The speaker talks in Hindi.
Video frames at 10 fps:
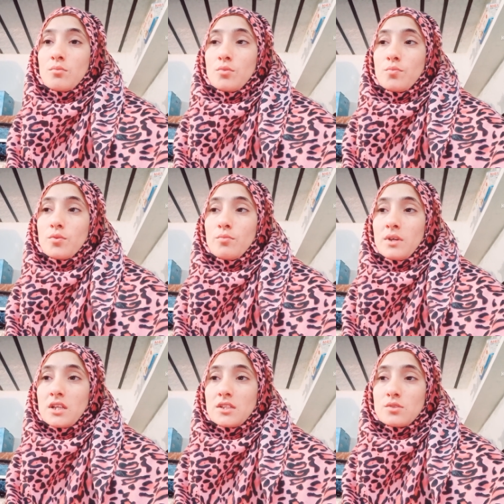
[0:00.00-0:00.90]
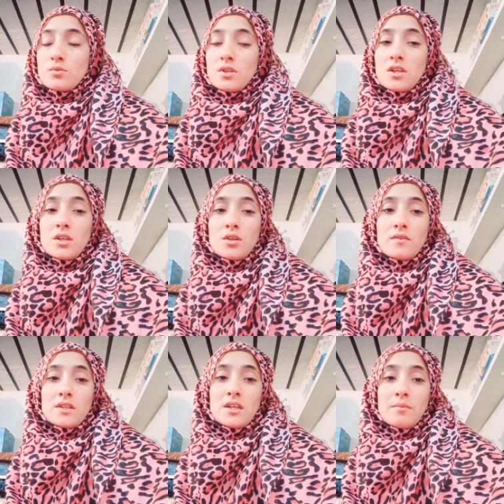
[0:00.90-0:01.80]
अब हमारा चली गए
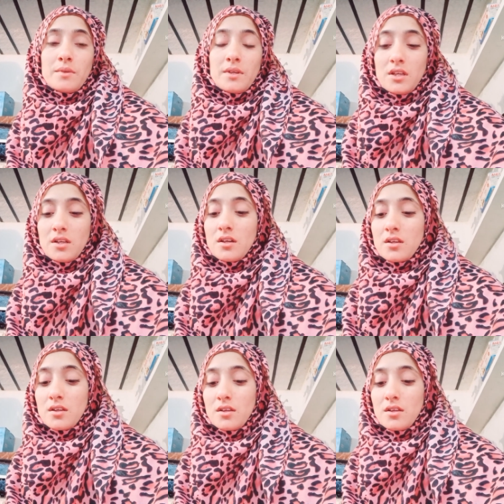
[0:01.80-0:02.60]
हुए थे आप ही के घर